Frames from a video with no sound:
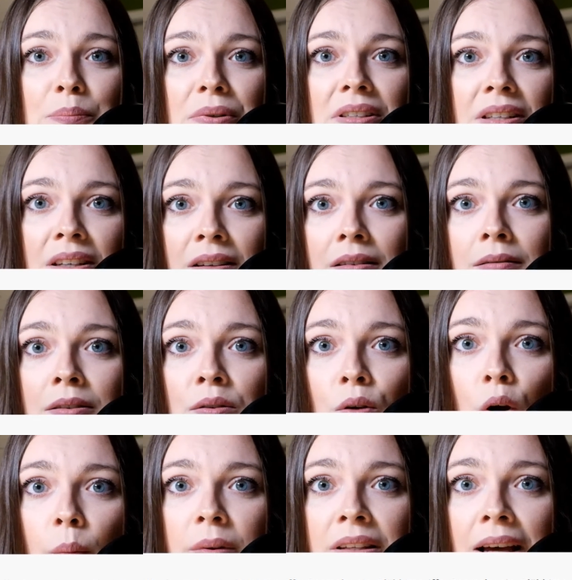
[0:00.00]
bitte in den
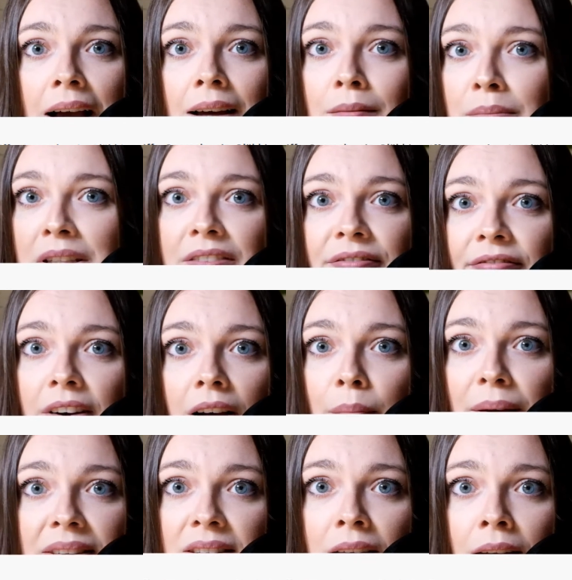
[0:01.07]
Kommentaren mich
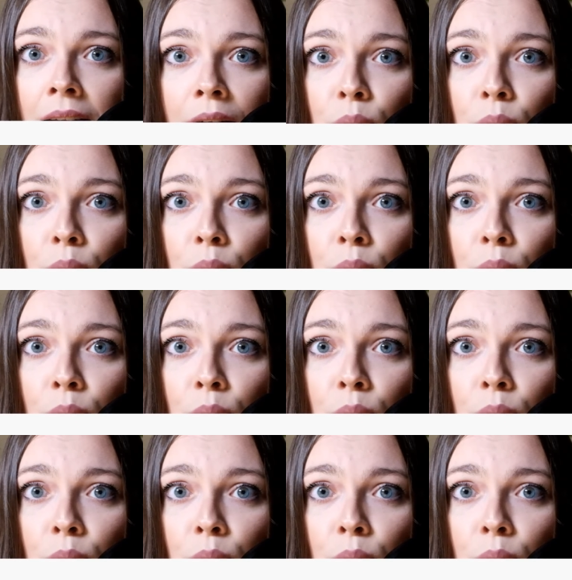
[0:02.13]
verbessern